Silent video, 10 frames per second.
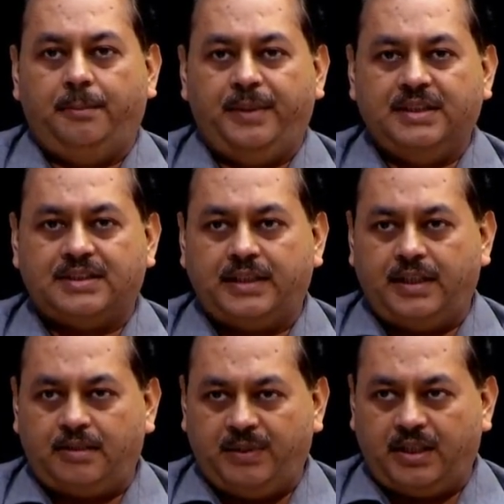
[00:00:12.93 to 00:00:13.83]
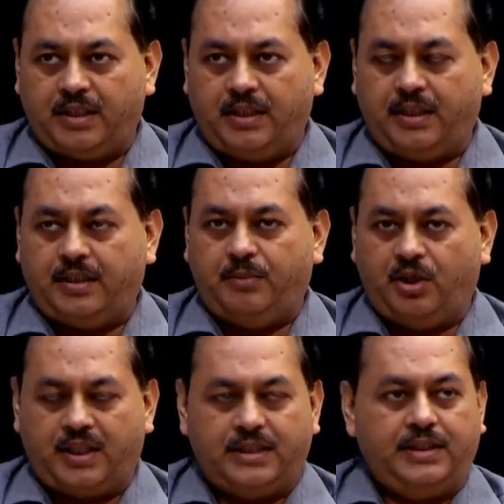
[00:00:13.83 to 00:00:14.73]
अपने स्टेट में करने का
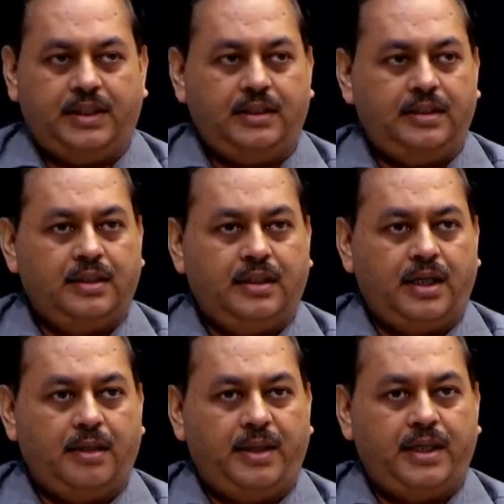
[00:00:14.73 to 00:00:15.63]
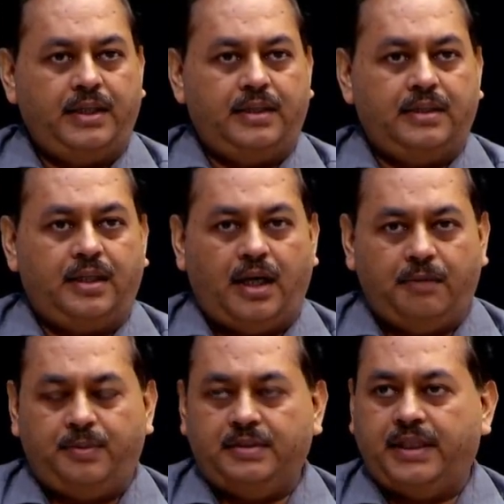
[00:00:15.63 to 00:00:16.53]
मौका दिया हमारे
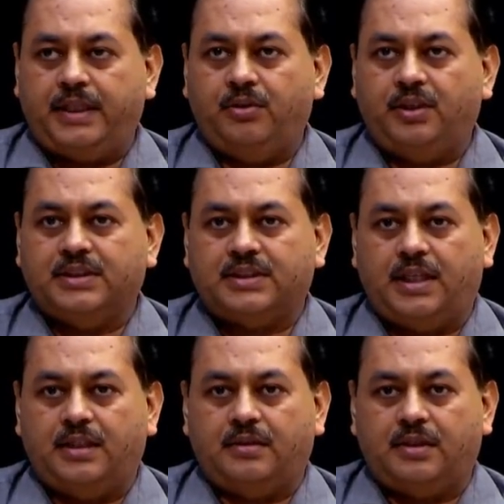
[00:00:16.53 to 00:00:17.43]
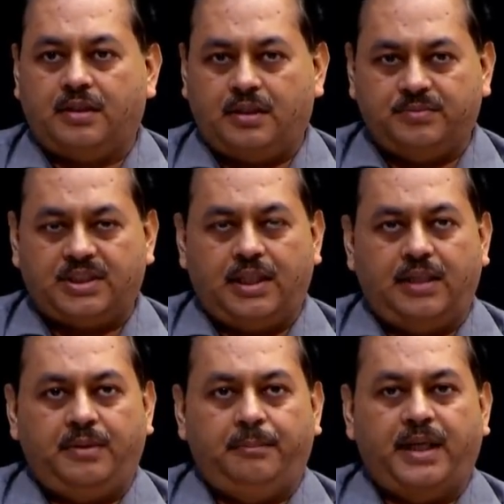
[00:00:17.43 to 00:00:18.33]
आप देखे होंगे इस कर्मशाला
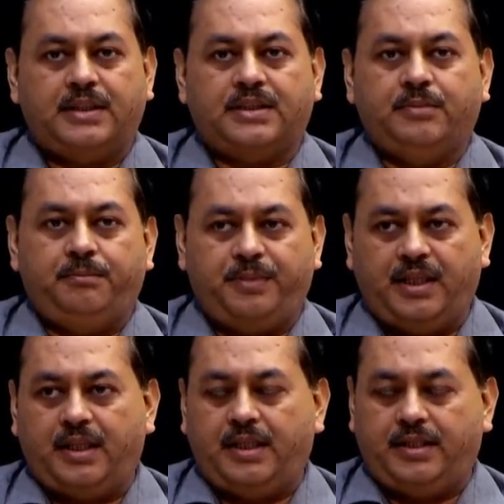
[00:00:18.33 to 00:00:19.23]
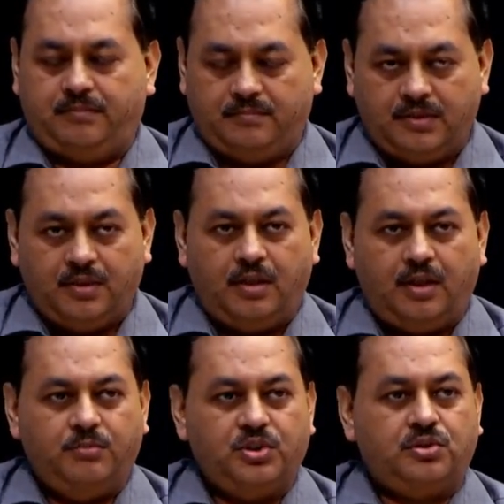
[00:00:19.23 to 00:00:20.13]
में मैक्सिमम पीआरआई
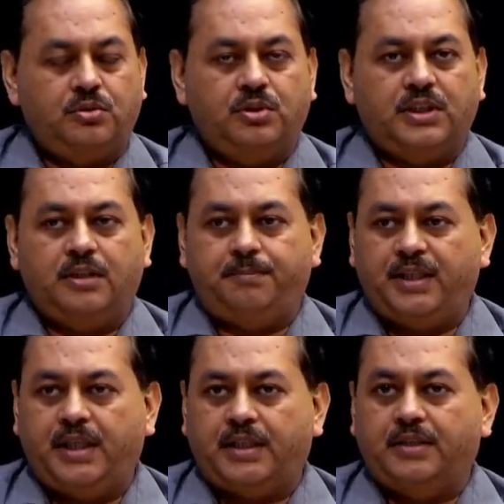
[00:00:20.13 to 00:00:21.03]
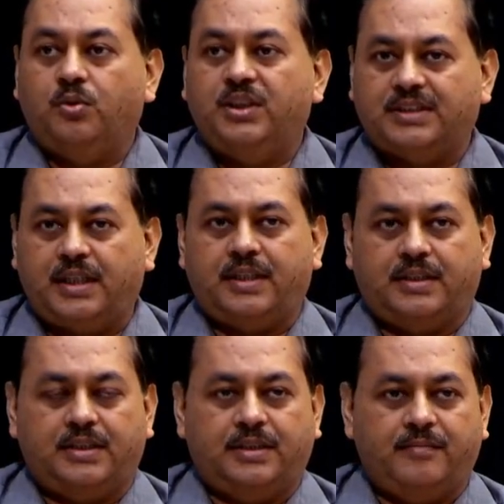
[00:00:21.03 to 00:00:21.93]
ऑलमोस्ट टू थर्ड पीआरआई उड़ीसा के
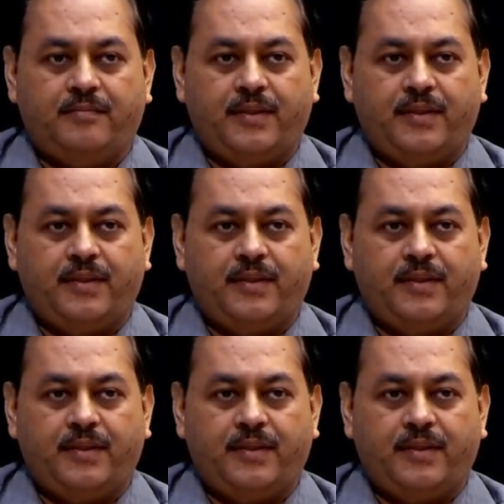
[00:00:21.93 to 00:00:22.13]
थे